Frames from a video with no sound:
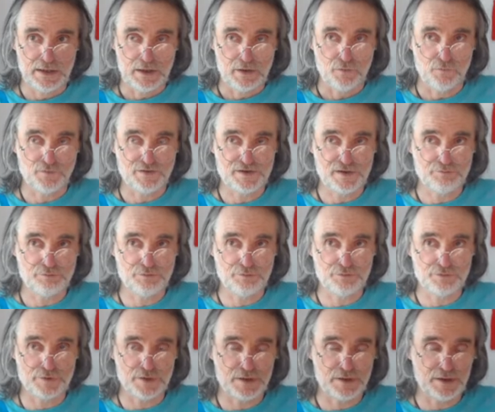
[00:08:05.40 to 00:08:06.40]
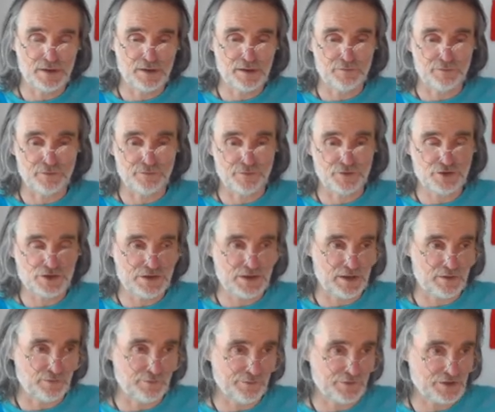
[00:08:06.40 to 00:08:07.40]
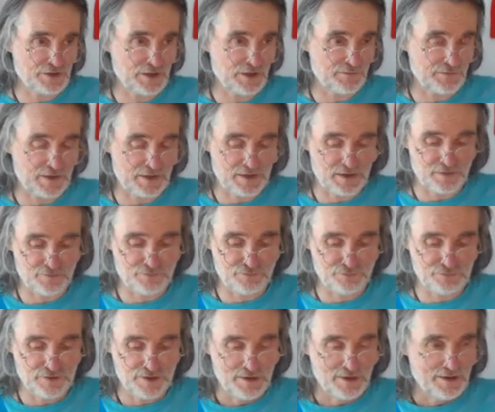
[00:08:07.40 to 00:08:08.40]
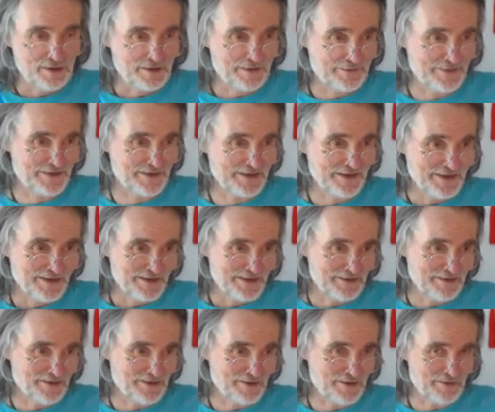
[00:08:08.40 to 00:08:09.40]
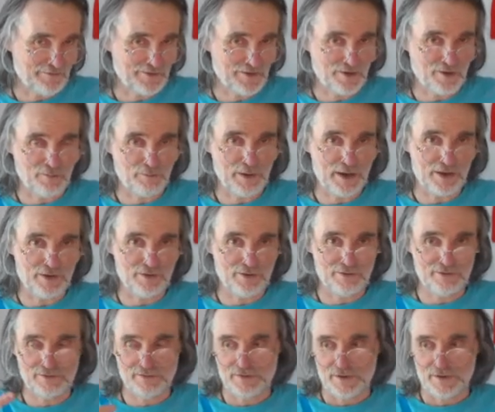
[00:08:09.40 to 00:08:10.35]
vous n'avez plus besoin d'aller à votre frigidaire, le frigidaire viendra à vous, euh, en parlant euh,